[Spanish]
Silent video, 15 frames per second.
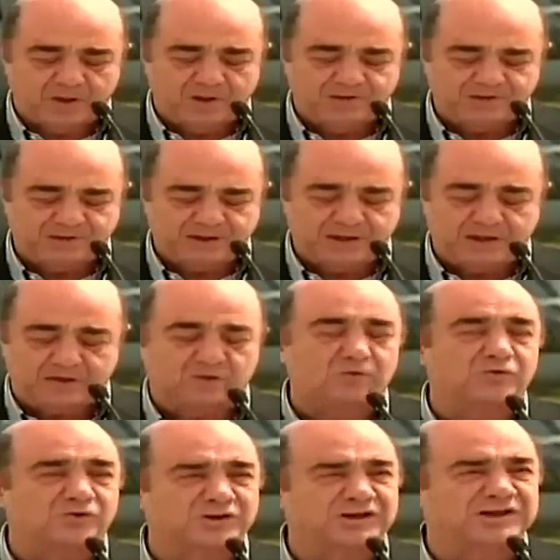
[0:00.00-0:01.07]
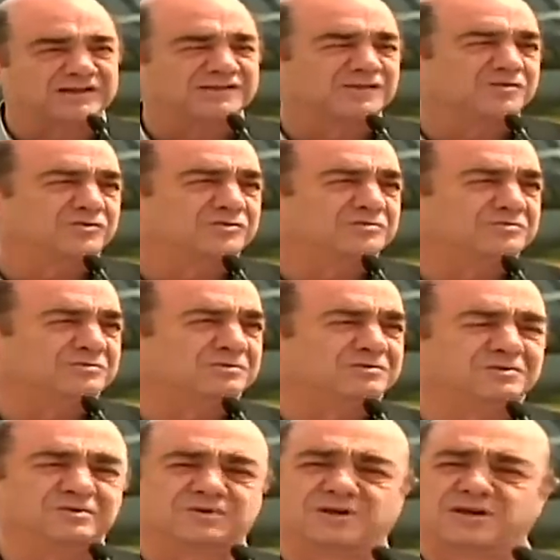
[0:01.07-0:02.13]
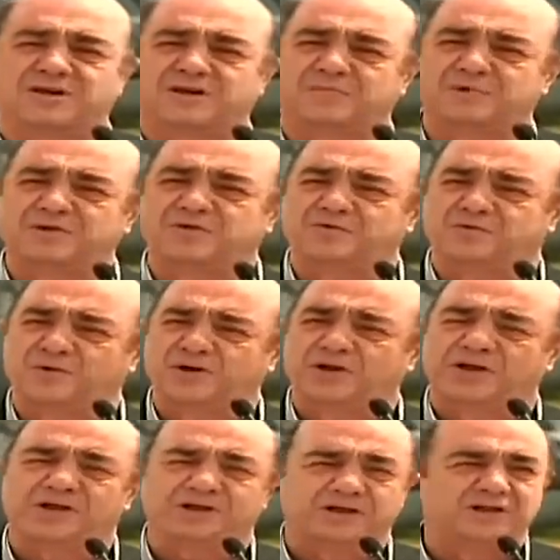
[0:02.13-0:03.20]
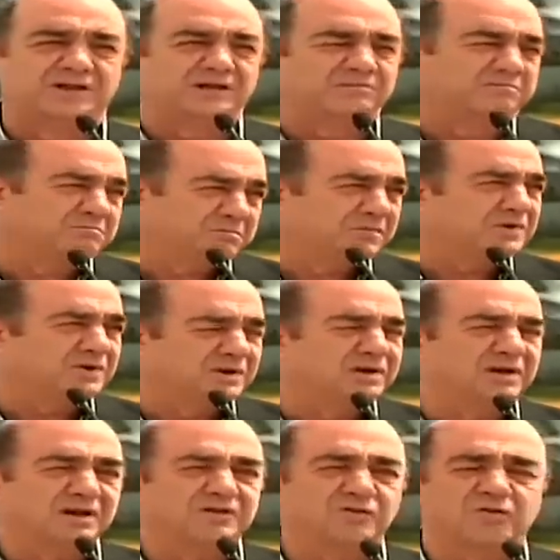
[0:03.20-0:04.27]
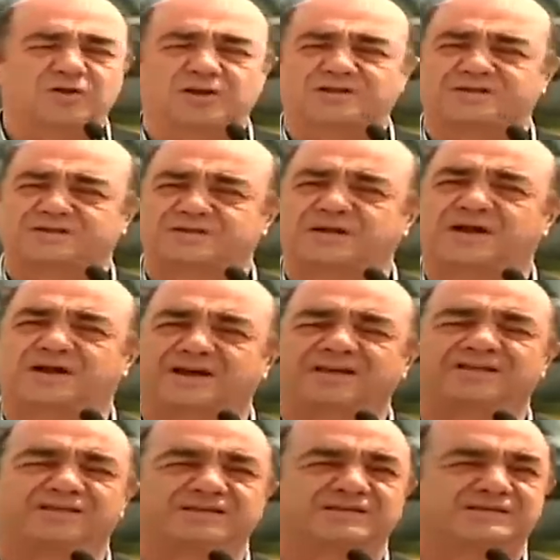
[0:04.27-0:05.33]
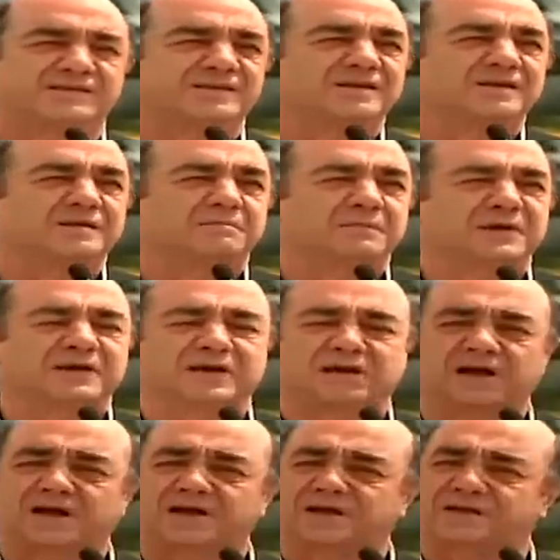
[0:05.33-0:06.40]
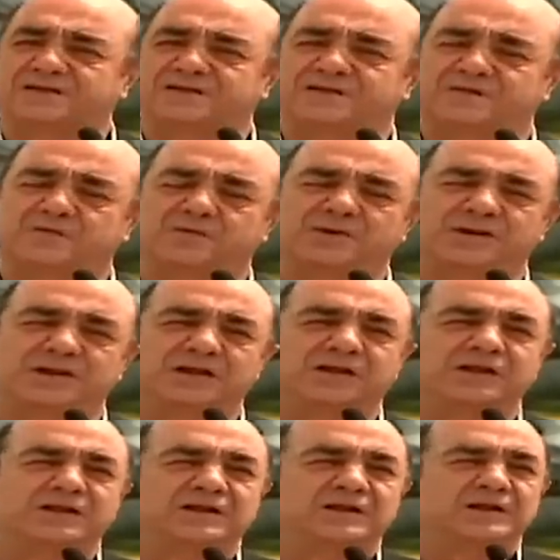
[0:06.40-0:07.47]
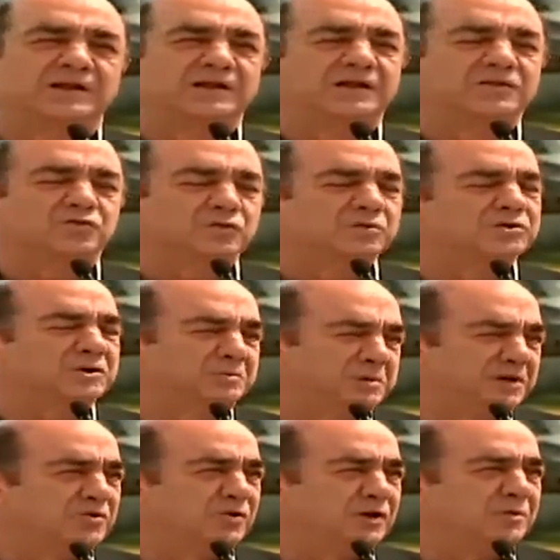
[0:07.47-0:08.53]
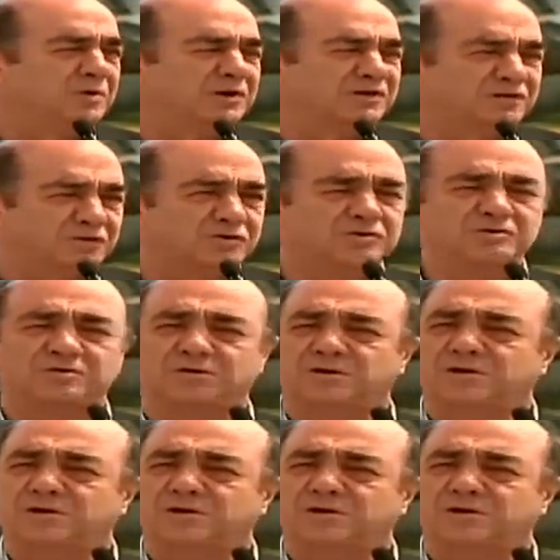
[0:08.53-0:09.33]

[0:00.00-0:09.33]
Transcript: Esta coordinación, que repito, fue en, todas las agencias mexicanas de seguridad, tuvo también colaboración